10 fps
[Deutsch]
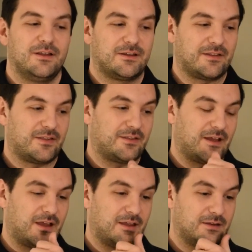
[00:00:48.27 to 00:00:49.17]
Das ist
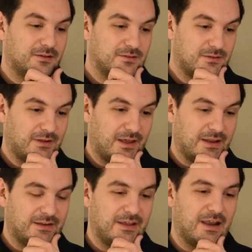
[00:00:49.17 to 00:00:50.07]
ein,
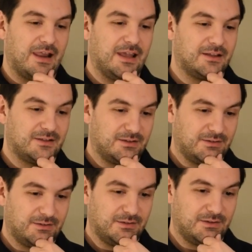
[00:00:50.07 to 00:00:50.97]
ein Dialekt
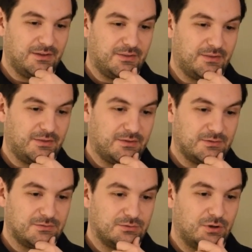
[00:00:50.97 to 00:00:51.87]
des
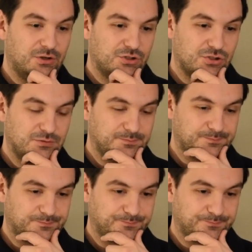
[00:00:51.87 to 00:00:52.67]
Deutschen